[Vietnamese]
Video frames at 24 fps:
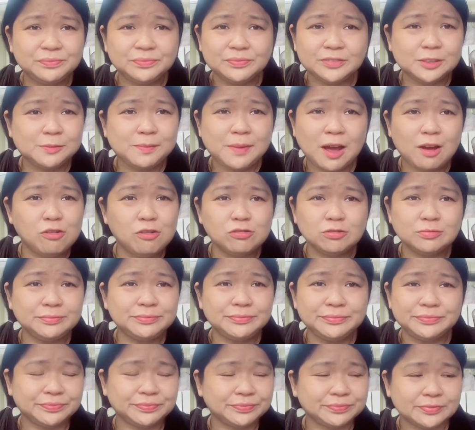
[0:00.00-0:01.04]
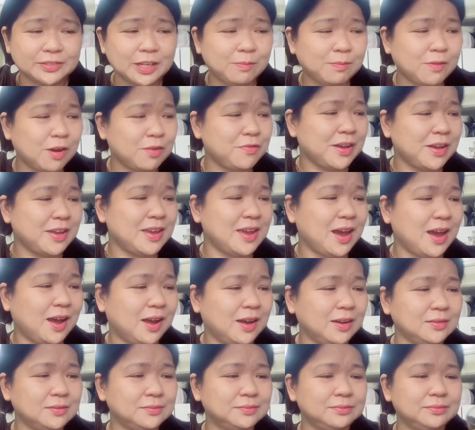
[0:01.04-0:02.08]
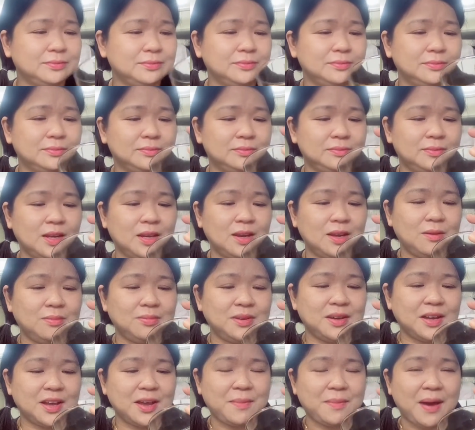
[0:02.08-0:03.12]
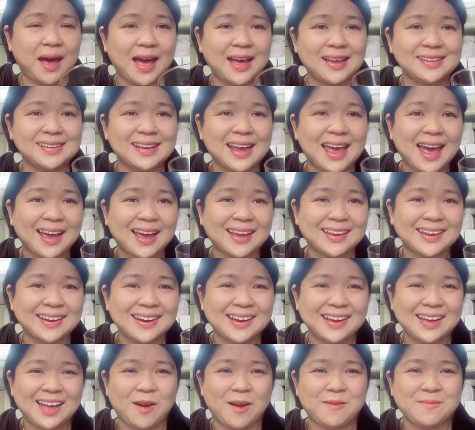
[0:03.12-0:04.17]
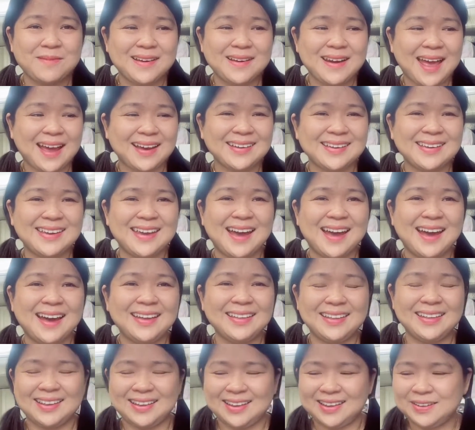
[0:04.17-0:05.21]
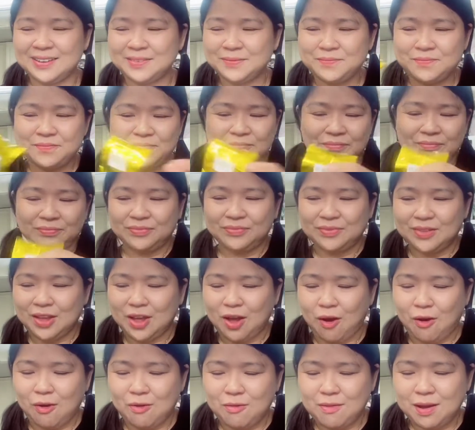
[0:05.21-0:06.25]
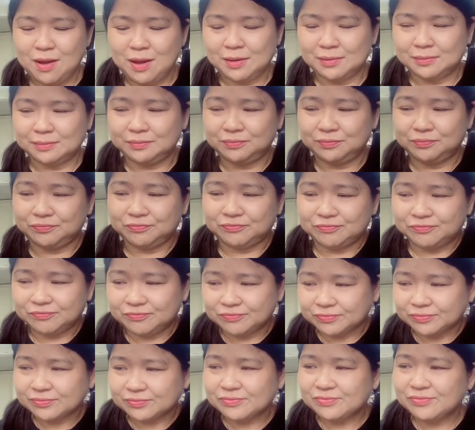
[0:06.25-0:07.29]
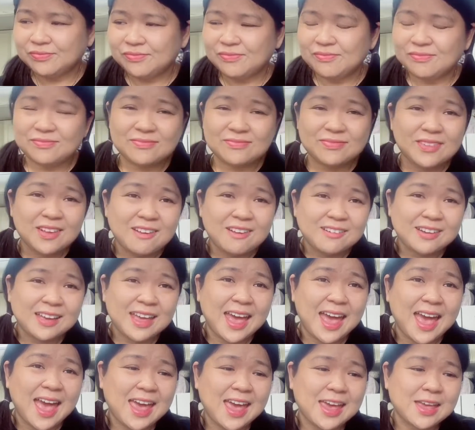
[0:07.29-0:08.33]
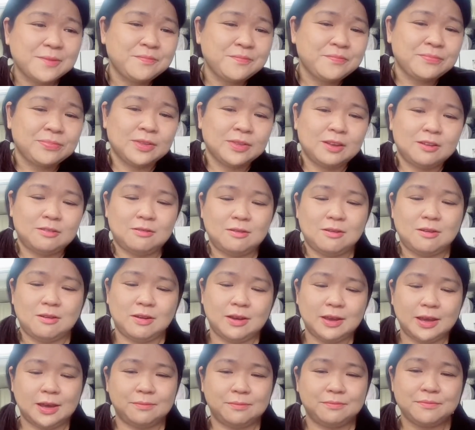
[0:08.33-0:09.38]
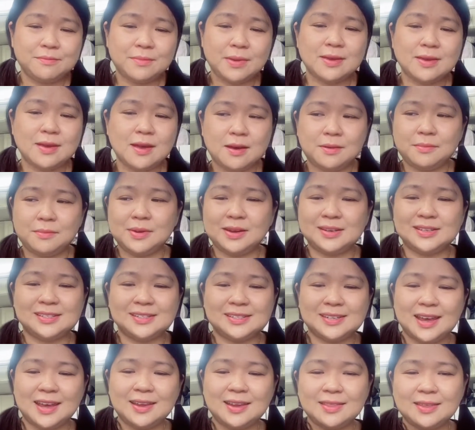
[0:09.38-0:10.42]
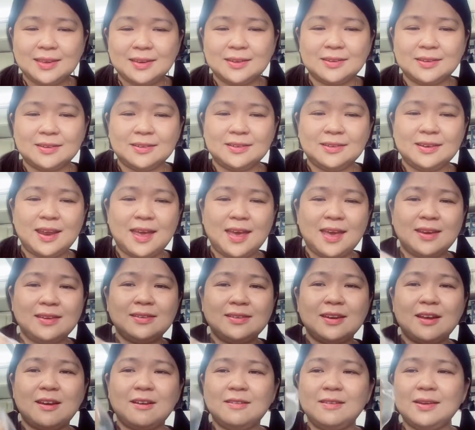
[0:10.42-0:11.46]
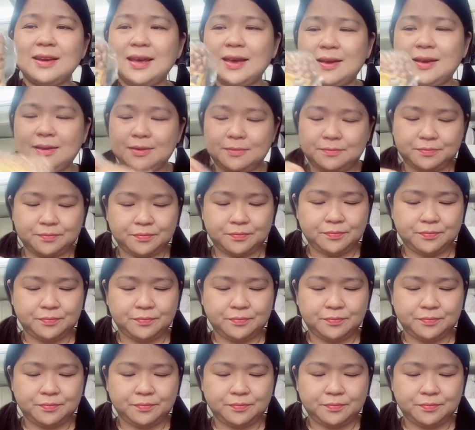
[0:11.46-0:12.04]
nhưng mà uống nó không có vị gì hết nó giống như cái bã trà vậy nó không có đắng gì hết ngộ à ok rồi à, bây giờ mình sẽ thử đến đó là